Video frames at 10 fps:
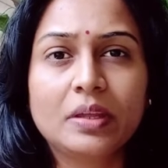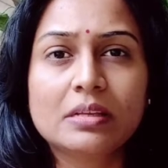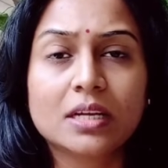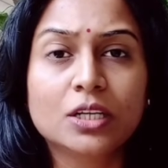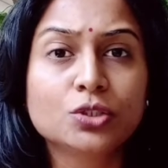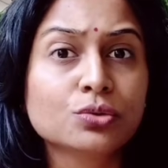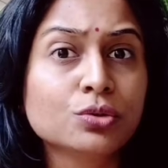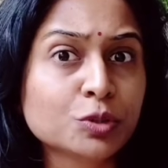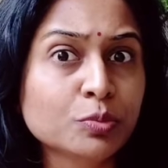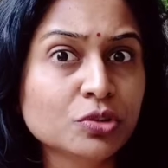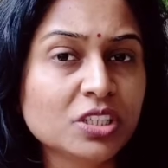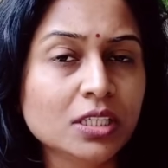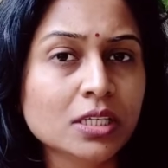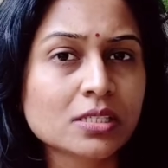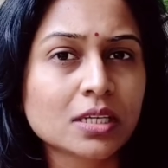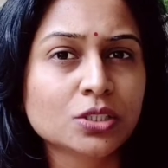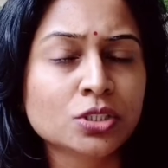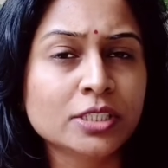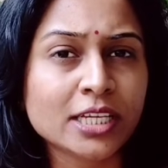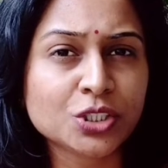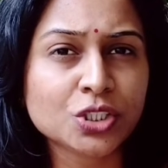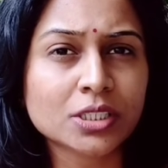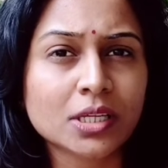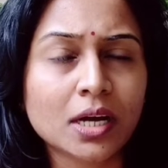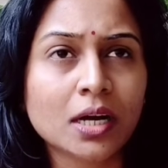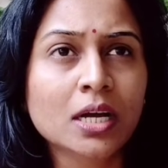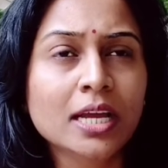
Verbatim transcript: इसका जो खुशबू थी इसका जो टेक्सचर था